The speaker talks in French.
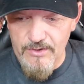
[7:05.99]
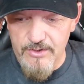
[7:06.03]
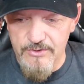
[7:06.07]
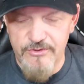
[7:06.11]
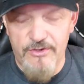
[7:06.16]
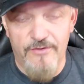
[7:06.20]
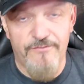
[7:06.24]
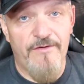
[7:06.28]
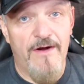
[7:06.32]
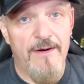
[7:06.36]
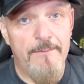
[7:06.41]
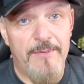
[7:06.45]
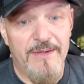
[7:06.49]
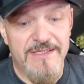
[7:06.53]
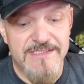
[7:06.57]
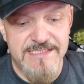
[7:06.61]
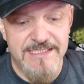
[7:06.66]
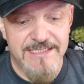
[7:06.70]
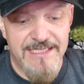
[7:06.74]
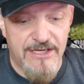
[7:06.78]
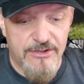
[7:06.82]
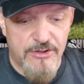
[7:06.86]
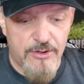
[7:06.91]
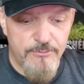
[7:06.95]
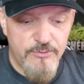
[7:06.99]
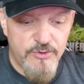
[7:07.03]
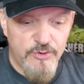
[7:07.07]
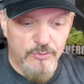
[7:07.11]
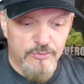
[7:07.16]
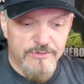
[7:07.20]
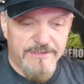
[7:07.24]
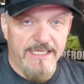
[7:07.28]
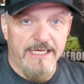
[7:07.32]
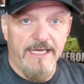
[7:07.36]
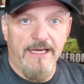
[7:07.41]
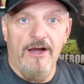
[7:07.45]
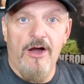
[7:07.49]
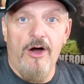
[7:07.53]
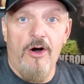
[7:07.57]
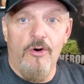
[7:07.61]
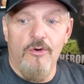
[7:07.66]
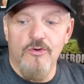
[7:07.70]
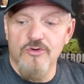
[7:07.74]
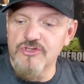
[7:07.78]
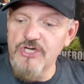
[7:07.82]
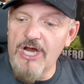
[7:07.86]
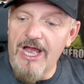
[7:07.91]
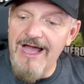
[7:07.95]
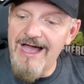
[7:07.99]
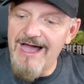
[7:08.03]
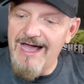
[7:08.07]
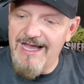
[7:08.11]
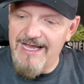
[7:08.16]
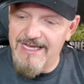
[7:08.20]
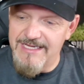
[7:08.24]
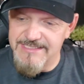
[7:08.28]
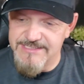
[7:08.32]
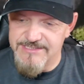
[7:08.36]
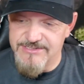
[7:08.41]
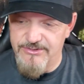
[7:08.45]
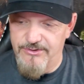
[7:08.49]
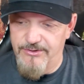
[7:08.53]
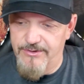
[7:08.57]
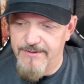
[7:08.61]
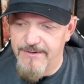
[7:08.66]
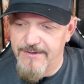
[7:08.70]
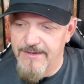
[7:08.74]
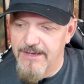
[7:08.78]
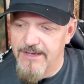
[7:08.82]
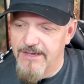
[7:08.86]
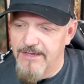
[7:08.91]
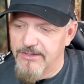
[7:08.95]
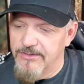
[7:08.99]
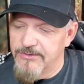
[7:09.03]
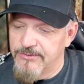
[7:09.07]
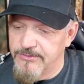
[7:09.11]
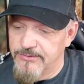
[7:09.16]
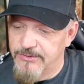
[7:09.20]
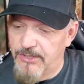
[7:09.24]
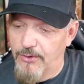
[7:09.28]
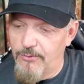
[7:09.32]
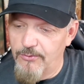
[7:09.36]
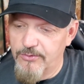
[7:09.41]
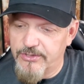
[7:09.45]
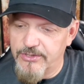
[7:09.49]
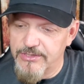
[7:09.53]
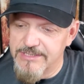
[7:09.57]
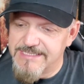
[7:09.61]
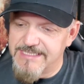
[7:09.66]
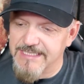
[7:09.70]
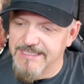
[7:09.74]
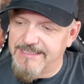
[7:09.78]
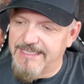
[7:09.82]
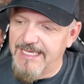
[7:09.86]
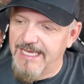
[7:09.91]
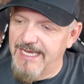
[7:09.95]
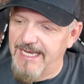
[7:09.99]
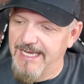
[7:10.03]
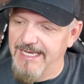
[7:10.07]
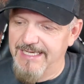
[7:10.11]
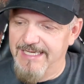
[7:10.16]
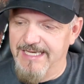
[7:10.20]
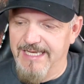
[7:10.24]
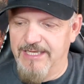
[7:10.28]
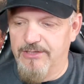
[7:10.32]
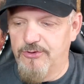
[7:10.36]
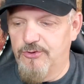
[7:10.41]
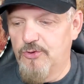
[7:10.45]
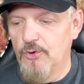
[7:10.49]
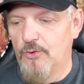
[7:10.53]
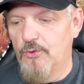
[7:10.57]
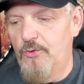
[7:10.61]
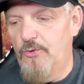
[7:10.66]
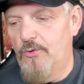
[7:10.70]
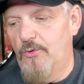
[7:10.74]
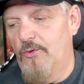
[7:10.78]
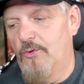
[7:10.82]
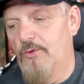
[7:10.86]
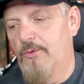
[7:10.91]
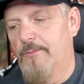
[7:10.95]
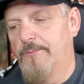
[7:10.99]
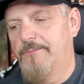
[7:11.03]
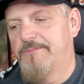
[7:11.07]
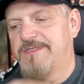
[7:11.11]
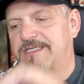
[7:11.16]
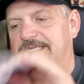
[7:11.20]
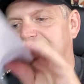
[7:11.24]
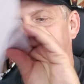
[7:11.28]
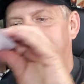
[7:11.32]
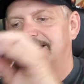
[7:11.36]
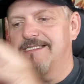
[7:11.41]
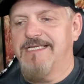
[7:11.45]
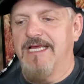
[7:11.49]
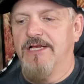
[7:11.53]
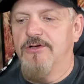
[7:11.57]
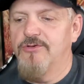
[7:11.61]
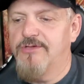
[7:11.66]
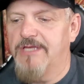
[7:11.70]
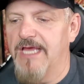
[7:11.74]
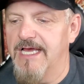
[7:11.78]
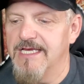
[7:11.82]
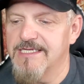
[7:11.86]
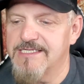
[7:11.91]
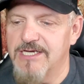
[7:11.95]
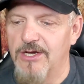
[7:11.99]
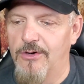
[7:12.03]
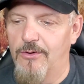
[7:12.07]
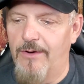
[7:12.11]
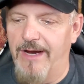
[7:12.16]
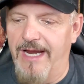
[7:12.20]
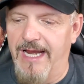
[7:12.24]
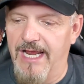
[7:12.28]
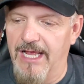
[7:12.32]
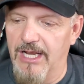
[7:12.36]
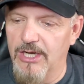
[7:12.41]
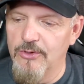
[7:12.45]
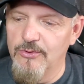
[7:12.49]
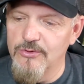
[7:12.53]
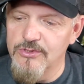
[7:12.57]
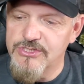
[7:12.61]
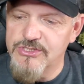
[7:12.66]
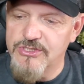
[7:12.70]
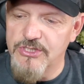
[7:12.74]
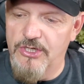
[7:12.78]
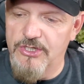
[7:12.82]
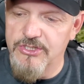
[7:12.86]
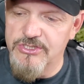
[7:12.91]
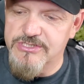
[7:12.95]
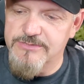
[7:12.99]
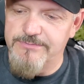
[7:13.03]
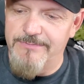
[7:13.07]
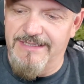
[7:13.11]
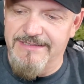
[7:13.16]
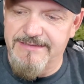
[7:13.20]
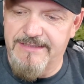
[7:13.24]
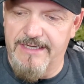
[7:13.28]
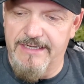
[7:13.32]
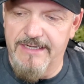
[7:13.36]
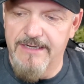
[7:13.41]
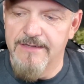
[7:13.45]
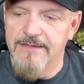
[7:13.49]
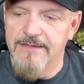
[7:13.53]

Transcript: De faire partie de la communauté On jase donc, euh, c'était les deux petites salutations Erlus euh, ce matin.